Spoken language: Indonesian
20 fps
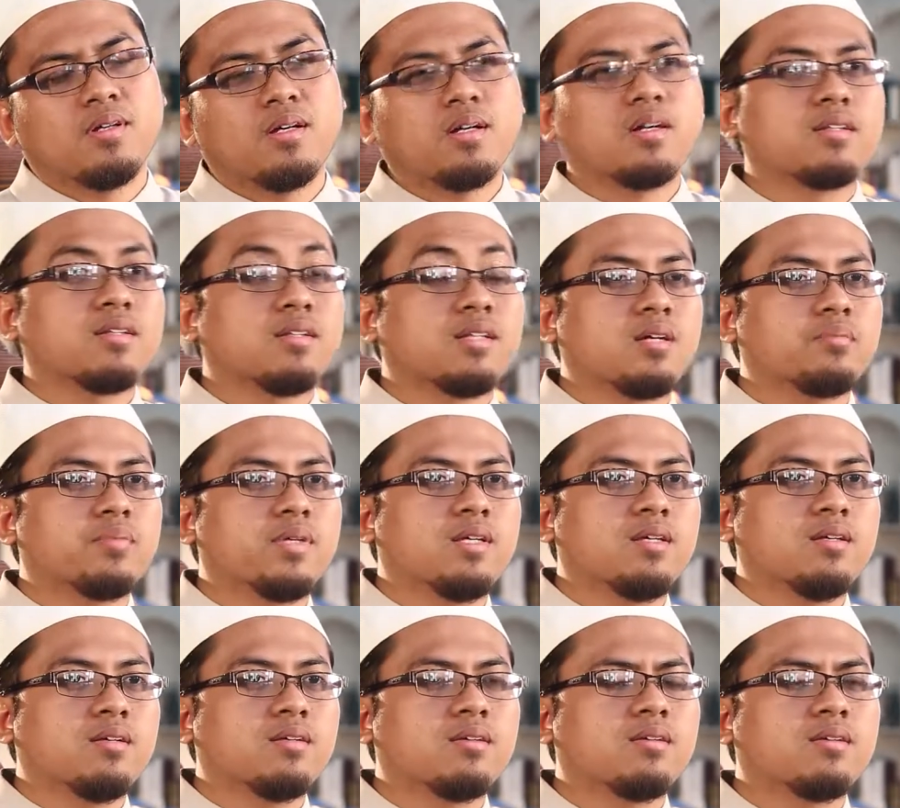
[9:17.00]
Akan
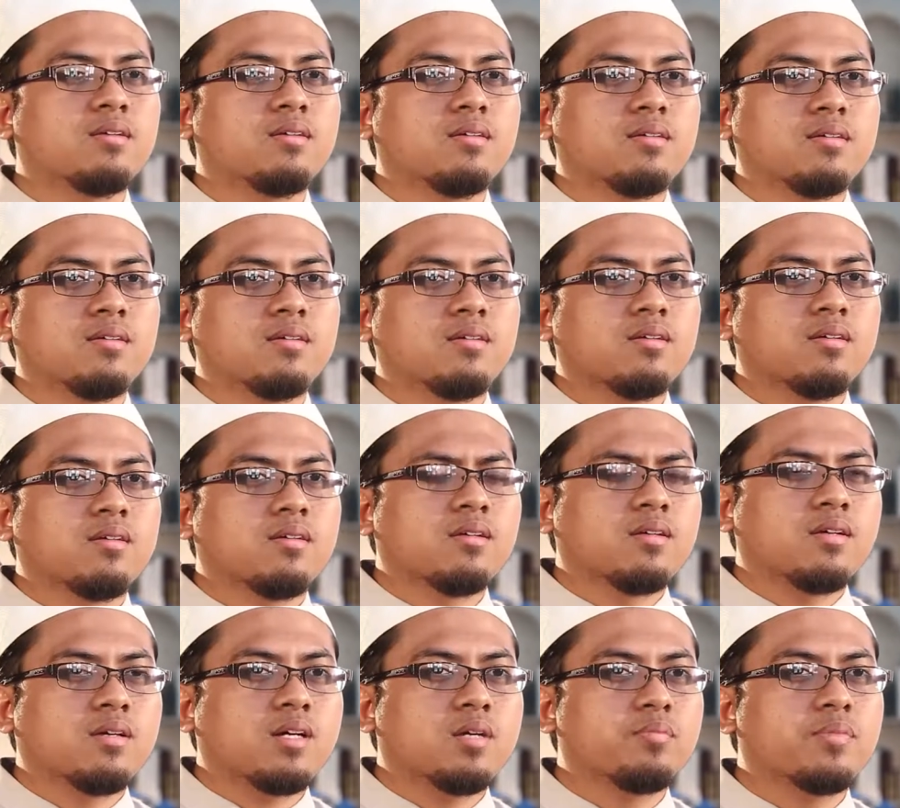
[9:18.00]
tetapi,
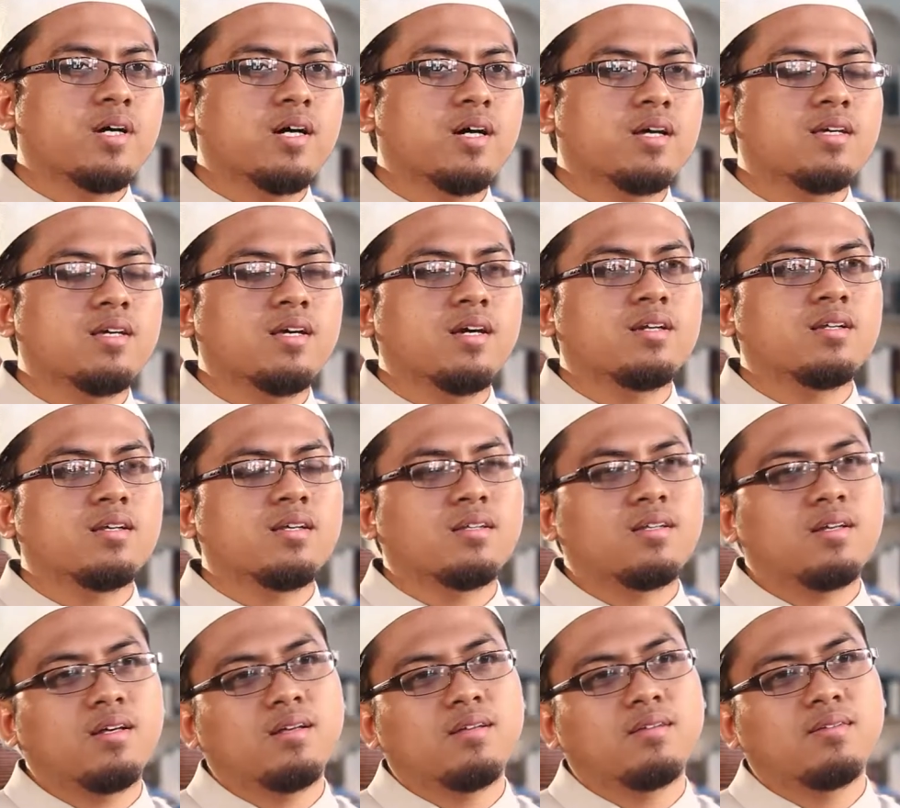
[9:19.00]
kebahagiaan
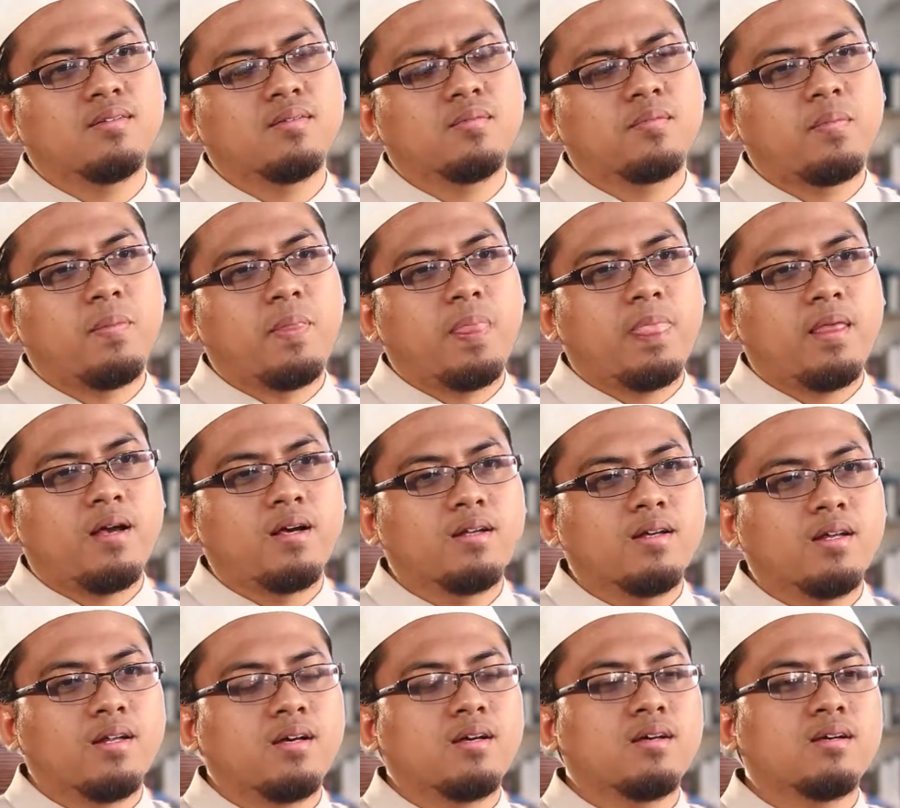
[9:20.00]
kita
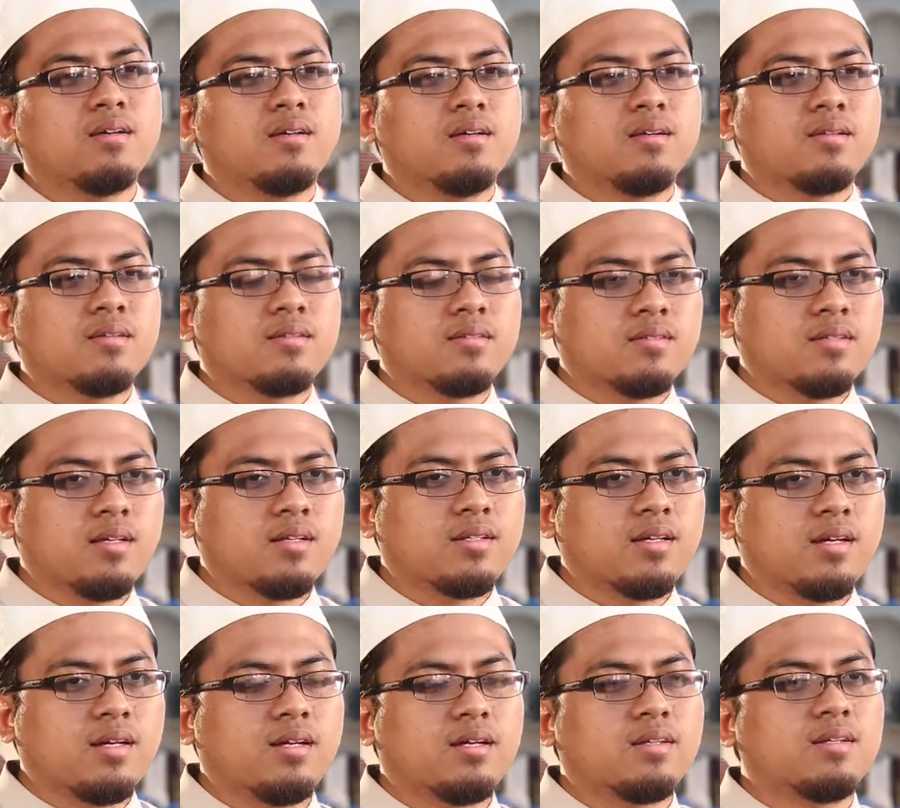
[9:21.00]
adalah
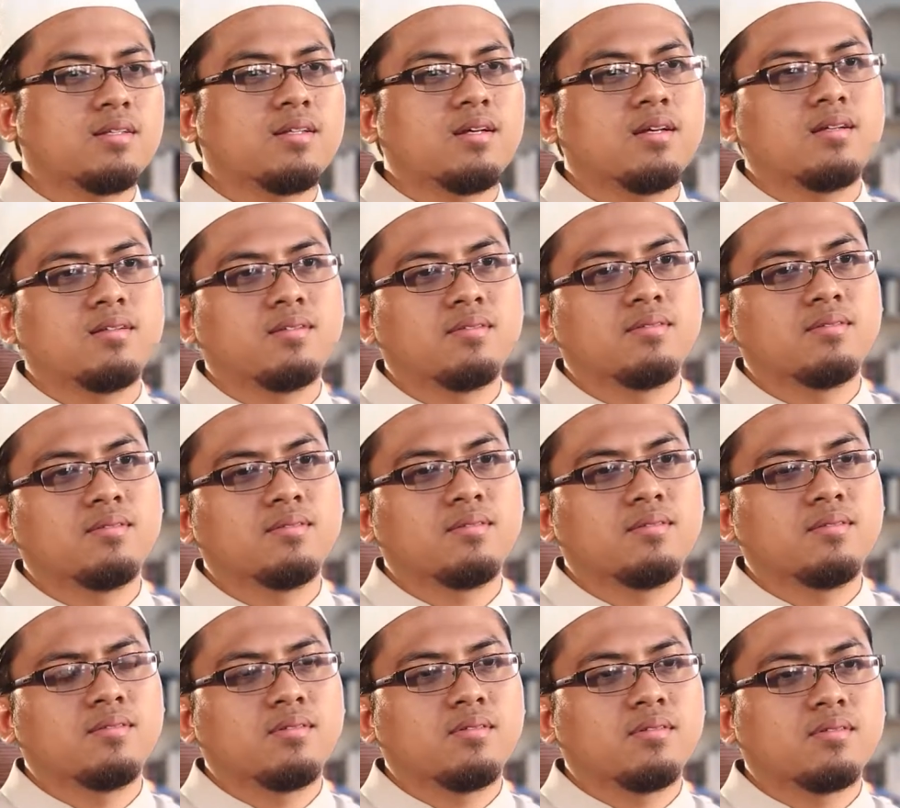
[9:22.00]
tatkala kita
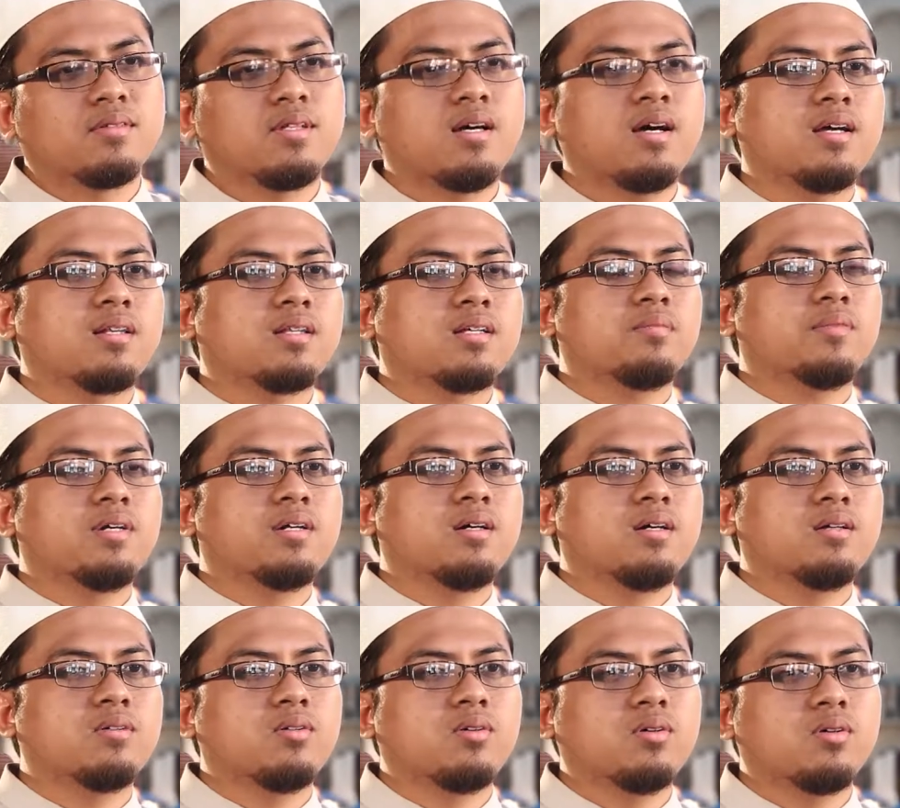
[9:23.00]
taat kepada
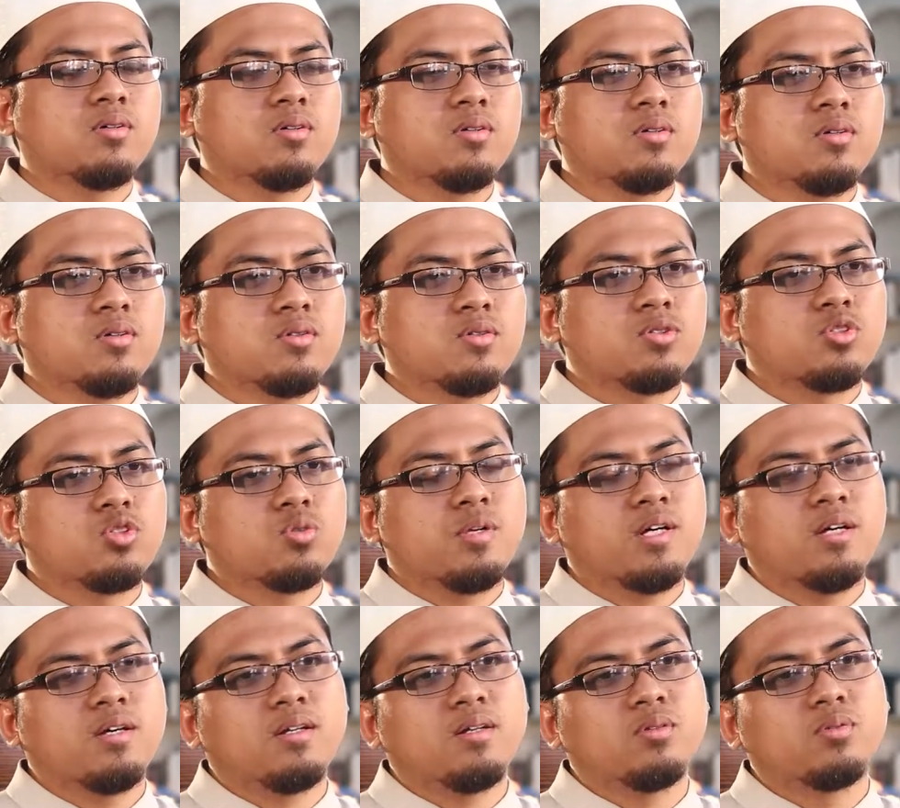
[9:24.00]
Allah
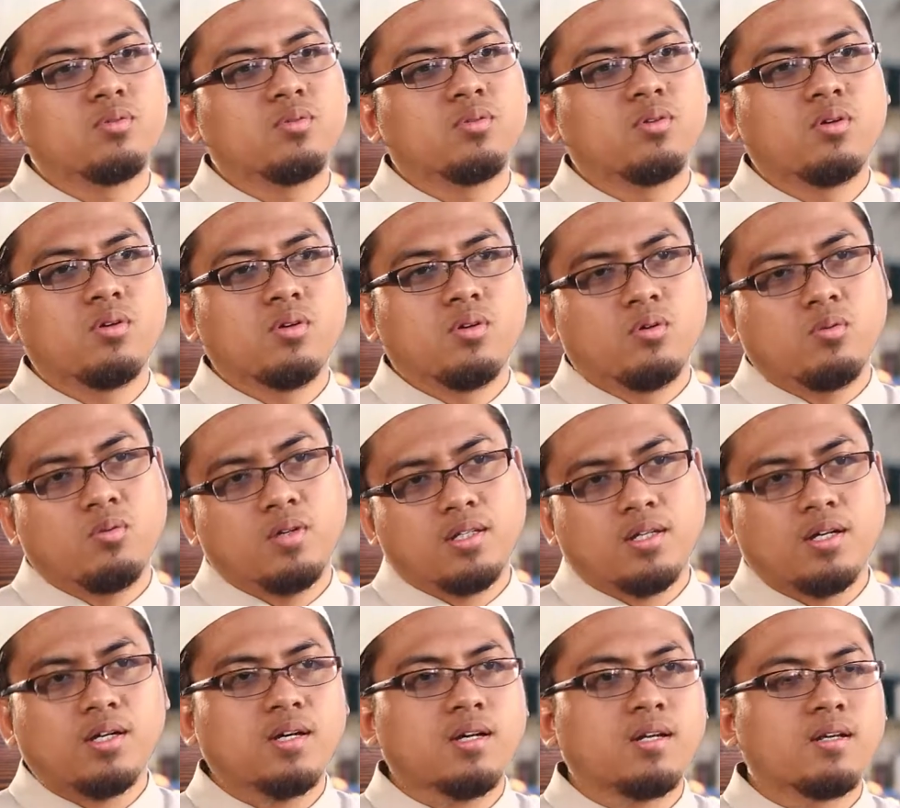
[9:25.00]
Subhanahu wa
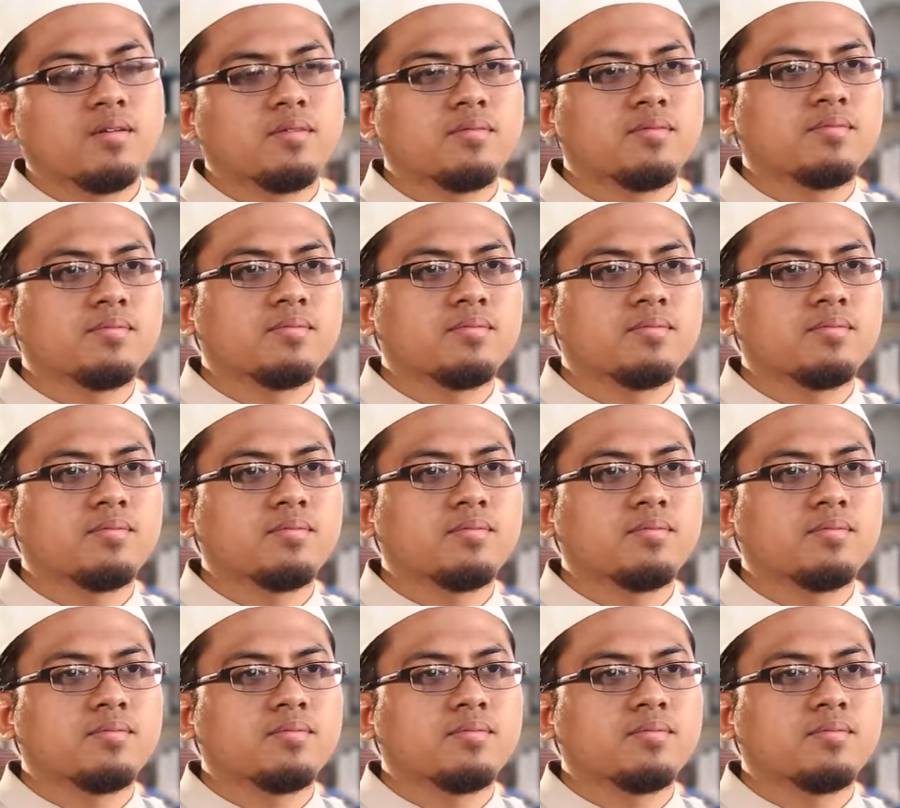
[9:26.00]
taala.